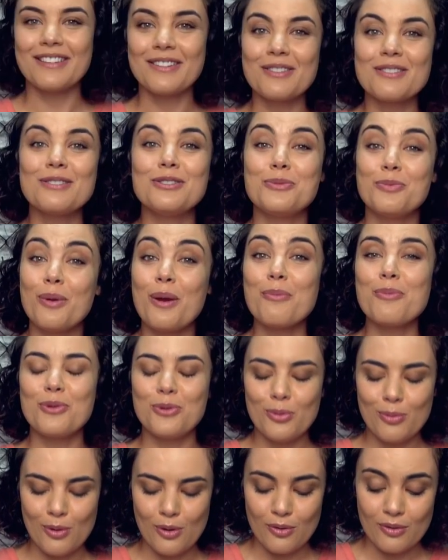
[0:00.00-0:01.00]
Então, assim, tipo, é
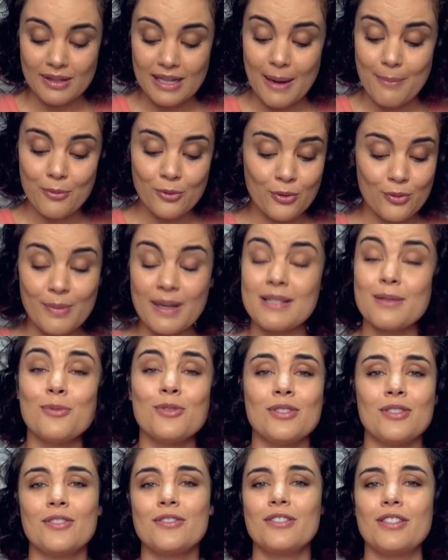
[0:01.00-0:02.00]
muito bom. Dá muito mais
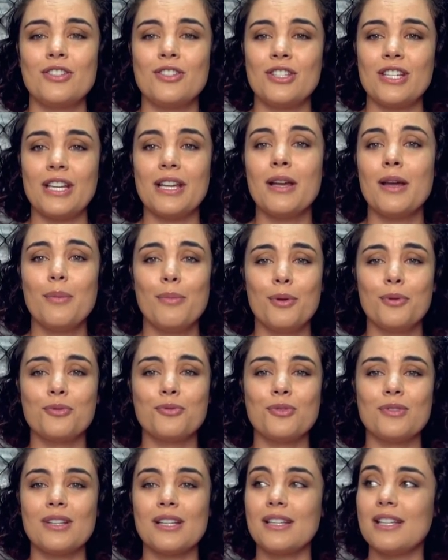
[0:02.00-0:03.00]
emoção assistir pelo
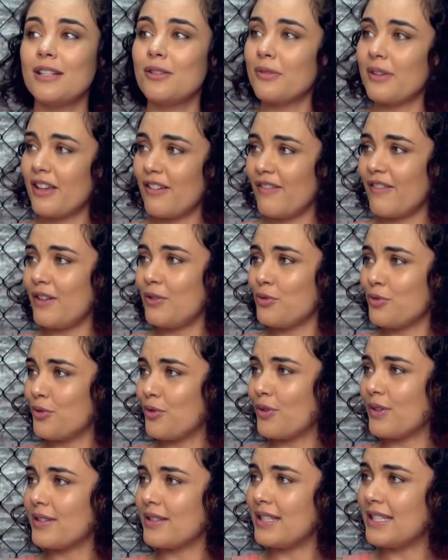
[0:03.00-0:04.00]
Twitter dele do que ver o
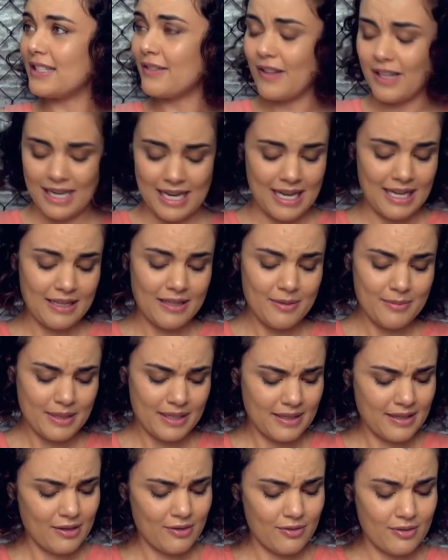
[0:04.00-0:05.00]
jogo, assim. Você fala, caramba, o
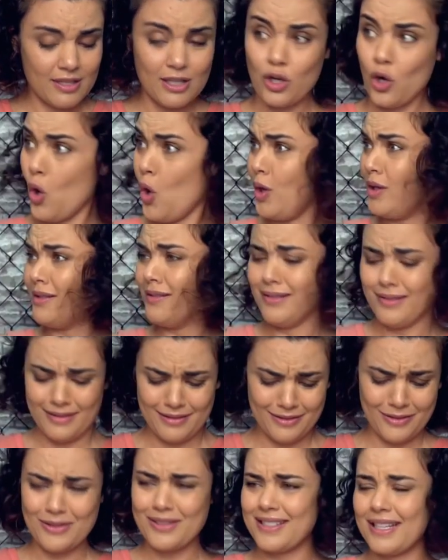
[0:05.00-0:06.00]
que tá acontecendo? Nossa,
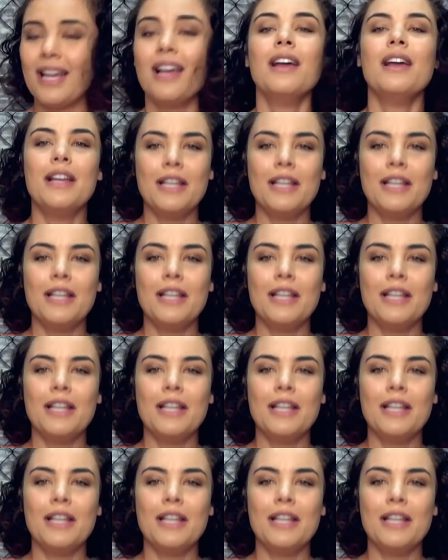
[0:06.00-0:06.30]
nossa.